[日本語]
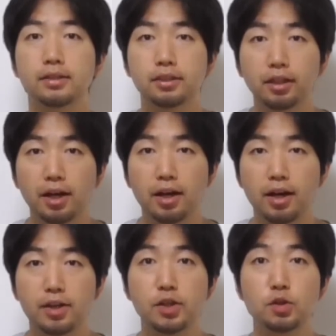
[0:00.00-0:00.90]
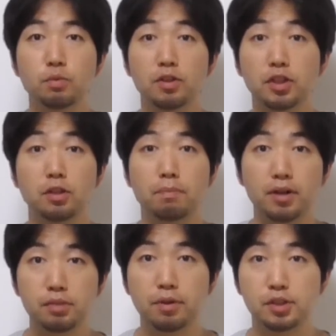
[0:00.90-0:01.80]
さて、え
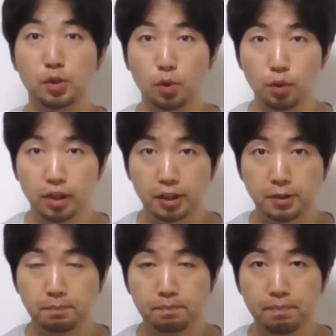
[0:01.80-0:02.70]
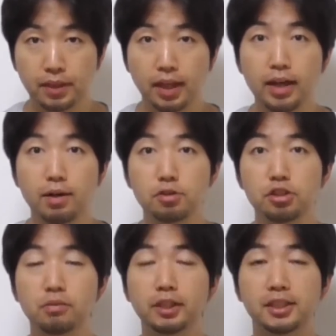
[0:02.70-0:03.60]
ニュースボーズバースボンスのコーナーです。え
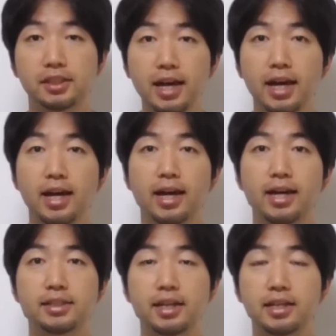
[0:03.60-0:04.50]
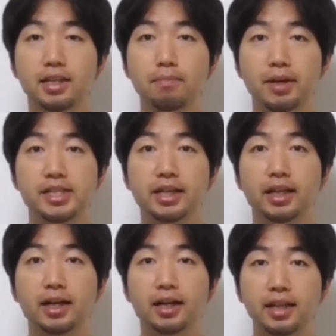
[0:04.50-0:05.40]
今週もですね、え最近
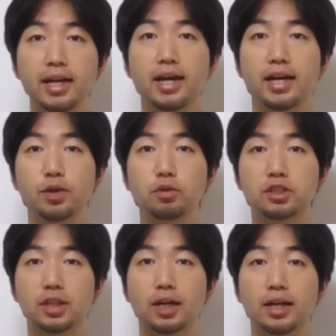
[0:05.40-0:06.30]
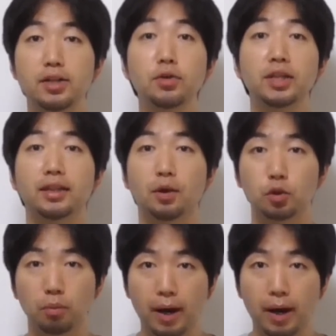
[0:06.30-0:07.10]
メディアなんかで、えよく使われるようになった言